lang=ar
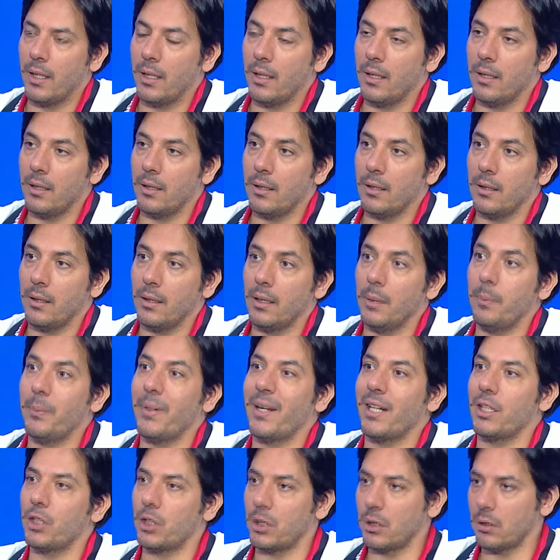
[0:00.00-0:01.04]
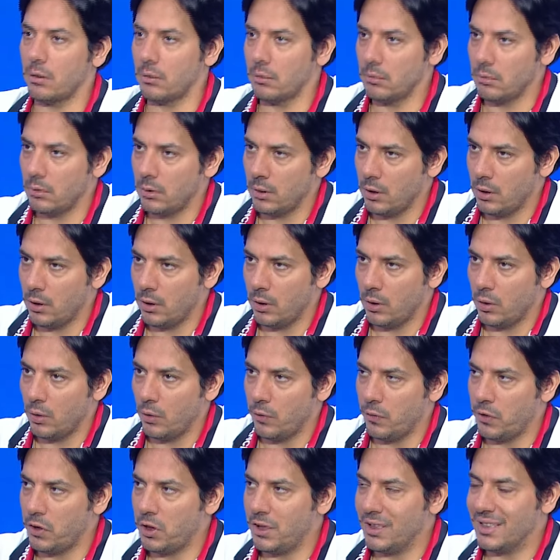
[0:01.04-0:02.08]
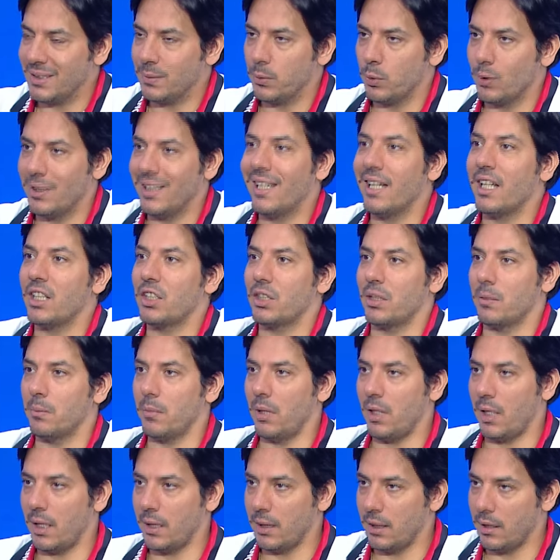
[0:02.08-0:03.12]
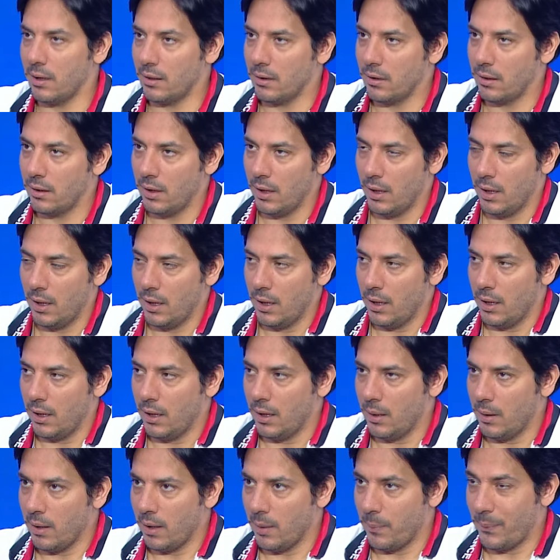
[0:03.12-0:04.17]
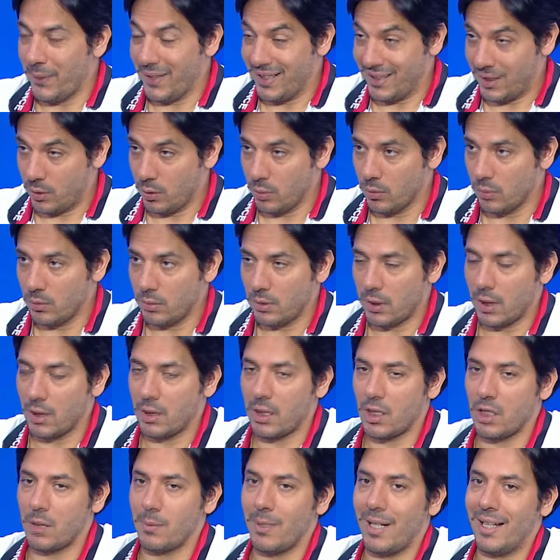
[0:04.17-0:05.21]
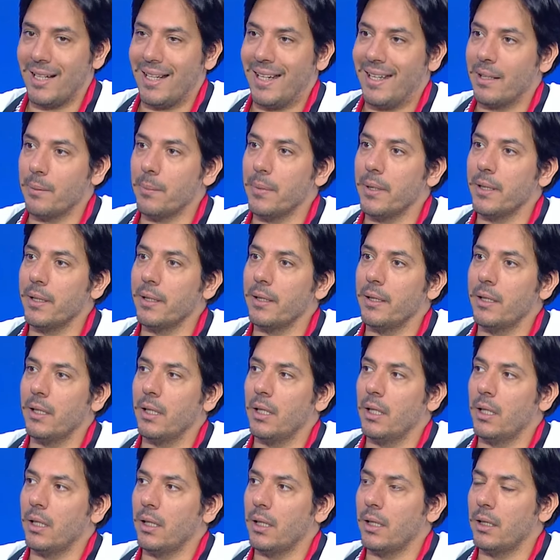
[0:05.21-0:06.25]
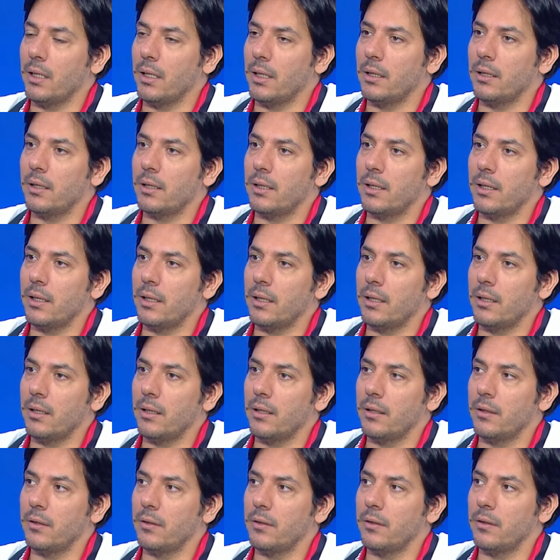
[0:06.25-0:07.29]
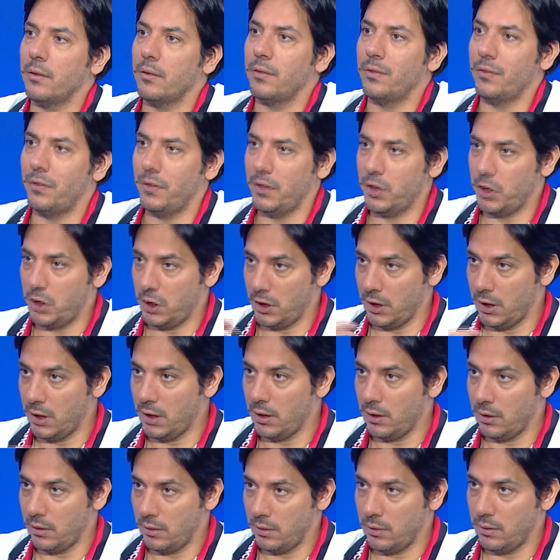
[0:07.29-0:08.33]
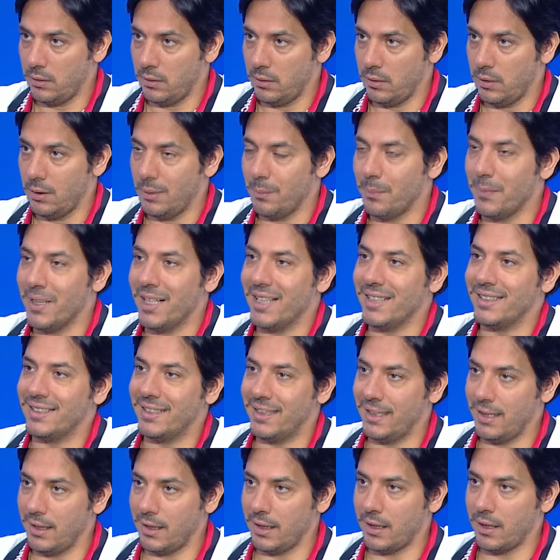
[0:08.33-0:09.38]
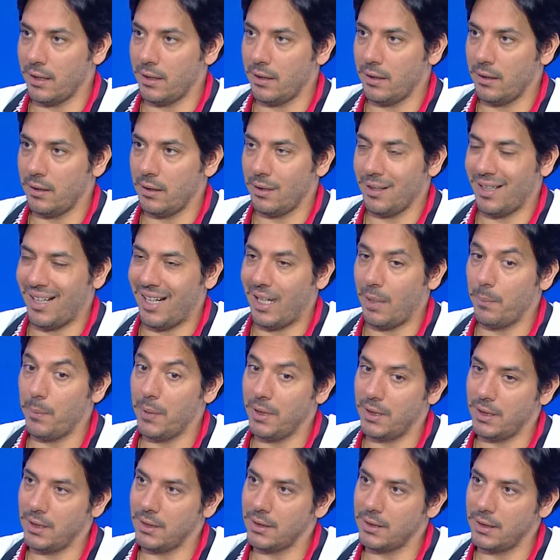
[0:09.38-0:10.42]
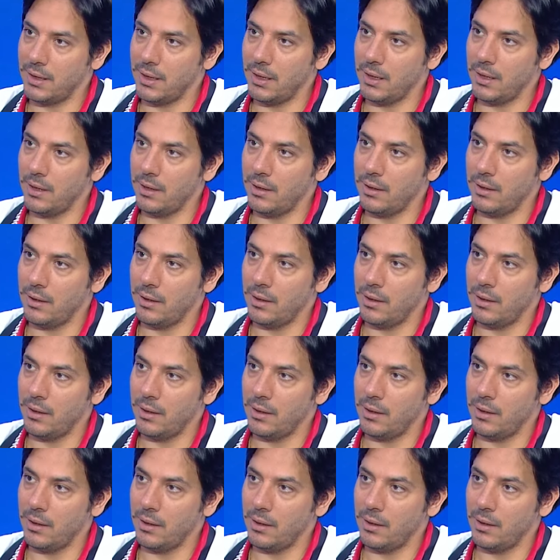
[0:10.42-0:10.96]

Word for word: ريبريشن آه، وفي شيء اسمه ريجريشن بالحياه ريبريسيون تنترجمها على العربي يعني انت في شيء اذيك حابه تنسيه